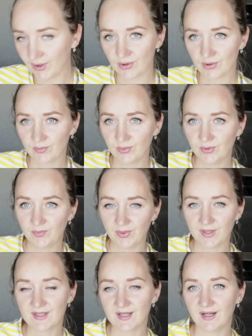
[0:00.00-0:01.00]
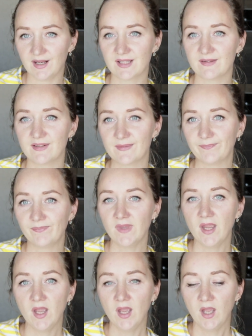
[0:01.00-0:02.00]
так что буду перезаказывать.
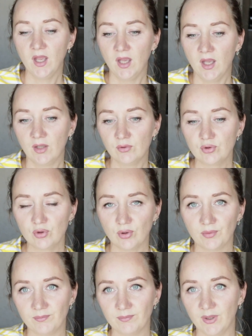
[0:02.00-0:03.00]
Ну что,